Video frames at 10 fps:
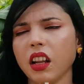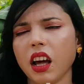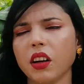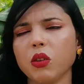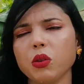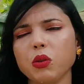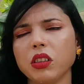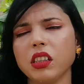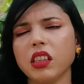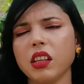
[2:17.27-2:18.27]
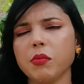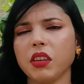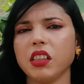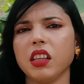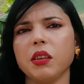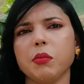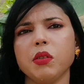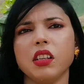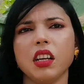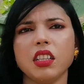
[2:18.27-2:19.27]
না এখন দুই তিন মাস থেকে
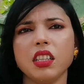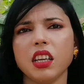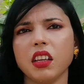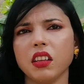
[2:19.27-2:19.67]
বসে আছি